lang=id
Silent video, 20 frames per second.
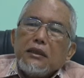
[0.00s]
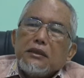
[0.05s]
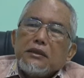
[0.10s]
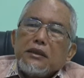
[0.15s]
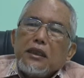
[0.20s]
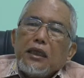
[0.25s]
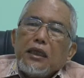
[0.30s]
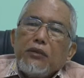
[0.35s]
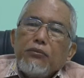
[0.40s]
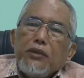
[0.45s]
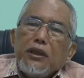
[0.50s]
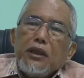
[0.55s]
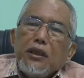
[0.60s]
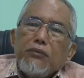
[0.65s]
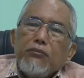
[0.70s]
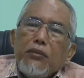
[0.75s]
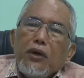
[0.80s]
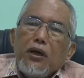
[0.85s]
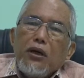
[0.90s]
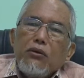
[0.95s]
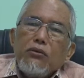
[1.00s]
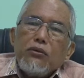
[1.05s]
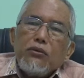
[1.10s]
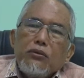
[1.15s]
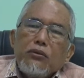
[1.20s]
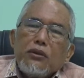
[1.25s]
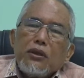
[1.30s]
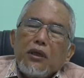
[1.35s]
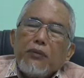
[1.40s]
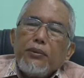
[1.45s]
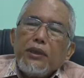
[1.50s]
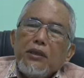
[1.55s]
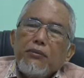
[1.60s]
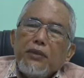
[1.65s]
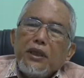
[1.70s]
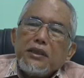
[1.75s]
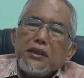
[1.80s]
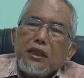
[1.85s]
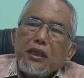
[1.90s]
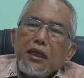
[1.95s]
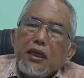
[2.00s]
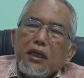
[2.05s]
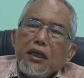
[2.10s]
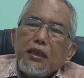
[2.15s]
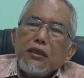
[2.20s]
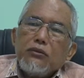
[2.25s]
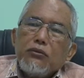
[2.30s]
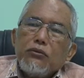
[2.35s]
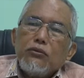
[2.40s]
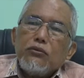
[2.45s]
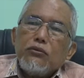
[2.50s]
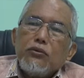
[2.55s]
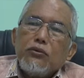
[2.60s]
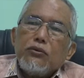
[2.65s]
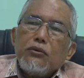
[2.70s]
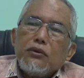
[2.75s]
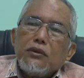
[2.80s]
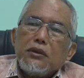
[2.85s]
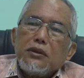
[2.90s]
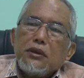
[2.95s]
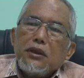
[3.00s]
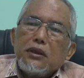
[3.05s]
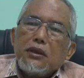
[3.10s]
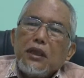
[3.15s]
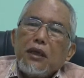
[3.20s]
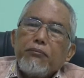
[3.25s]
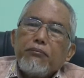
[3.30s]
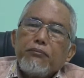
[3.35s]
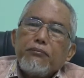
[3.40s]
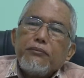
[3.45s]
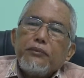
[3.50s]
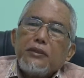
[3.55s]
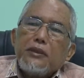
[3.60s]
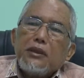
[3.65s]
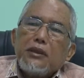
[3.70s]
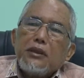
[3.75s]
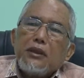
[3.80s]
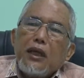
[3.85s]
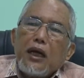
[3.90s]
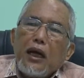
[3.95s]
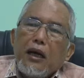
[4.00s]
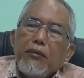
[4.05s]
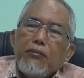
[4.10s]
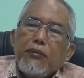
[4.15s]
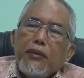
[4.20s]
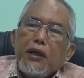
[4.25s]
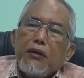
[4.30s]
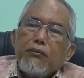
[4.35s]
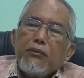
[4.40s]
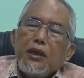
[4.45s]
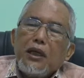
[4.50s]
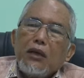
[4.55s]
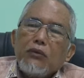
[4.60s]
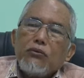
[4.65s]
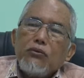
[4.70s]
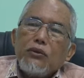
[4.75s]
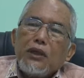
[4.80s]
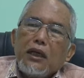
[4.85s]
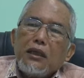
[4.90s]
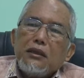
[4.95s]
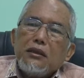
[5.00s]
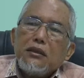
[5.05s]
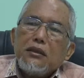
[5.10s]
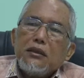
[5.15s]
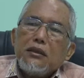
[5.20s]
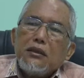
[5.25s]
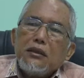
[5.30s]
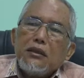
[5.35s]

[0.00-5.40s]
saya menghimbau kepada masyarakat untuk tetap ah, melakukan